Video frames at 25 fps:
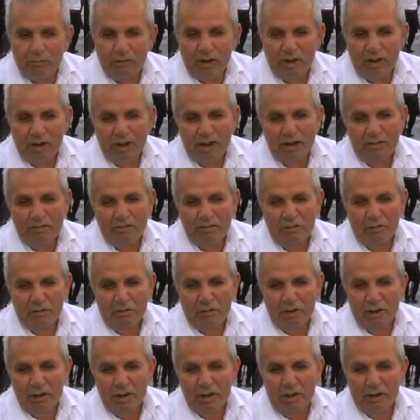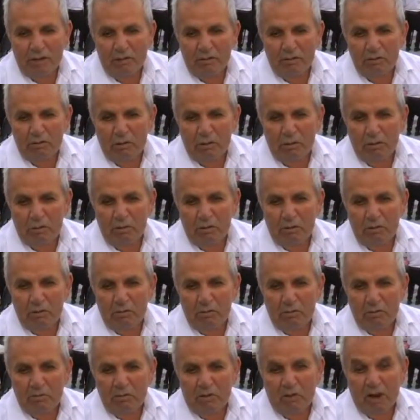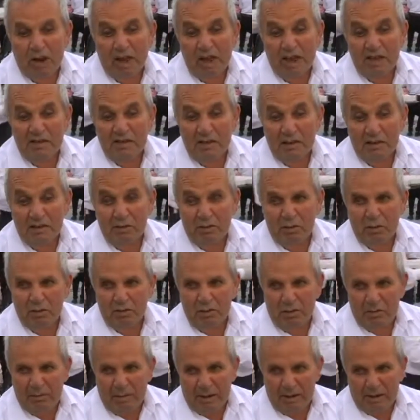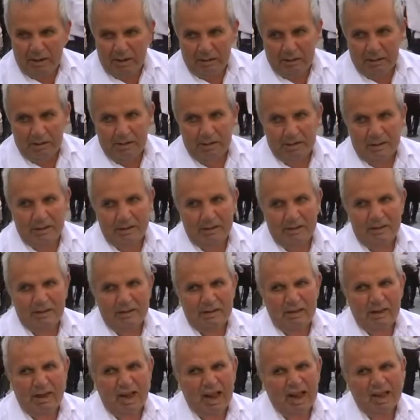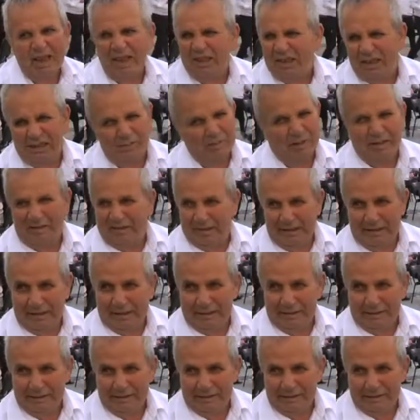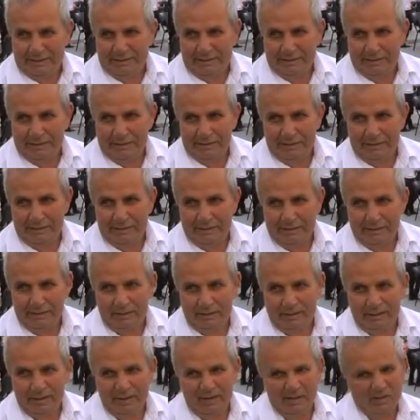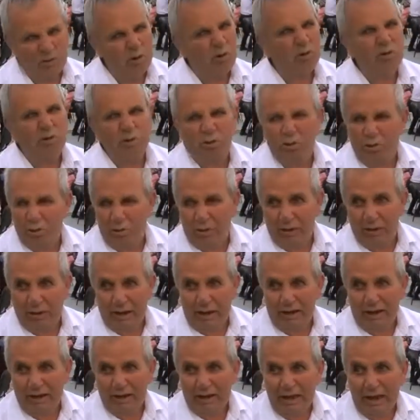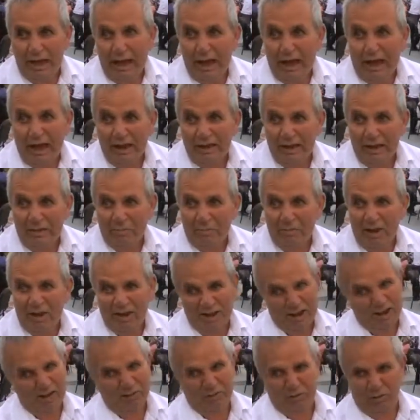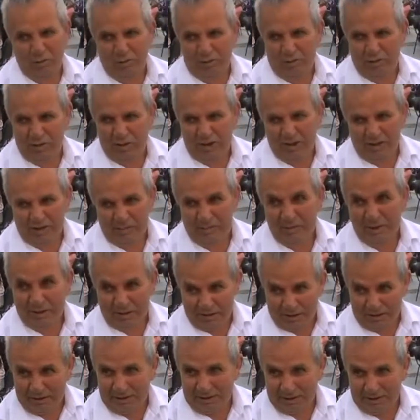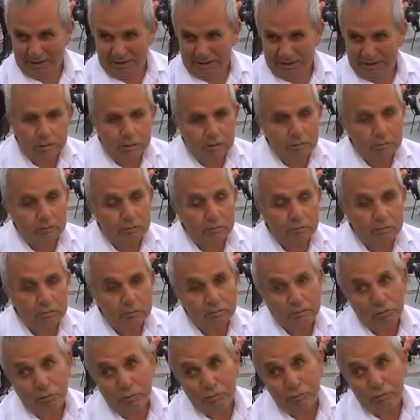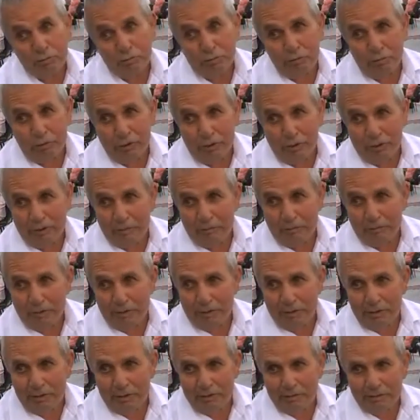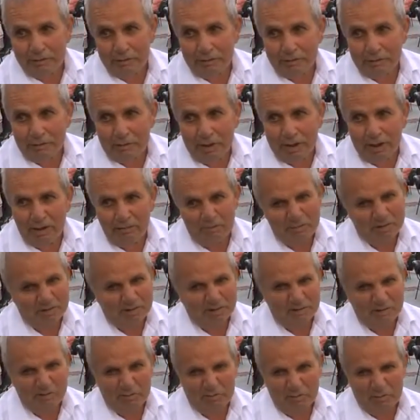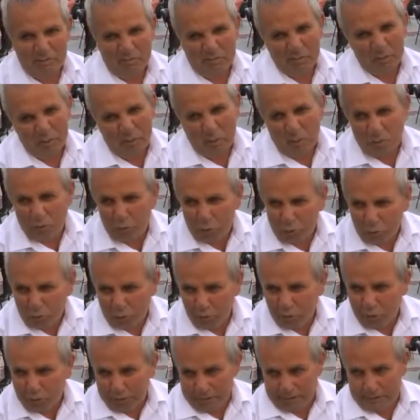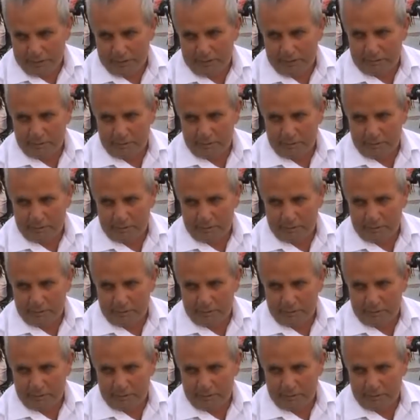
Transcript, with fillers: Vallahi çok iyi yorumlarım, çok heyecanlı olur, Hani anlatılmaz yani. Onun için heyecanlı. Çok duygulanıyorum. Hani anlatmak daha zor yaşamaktan. Çok duygulanıyorum vallahi. Hani bizi önde görüyorlar ya da.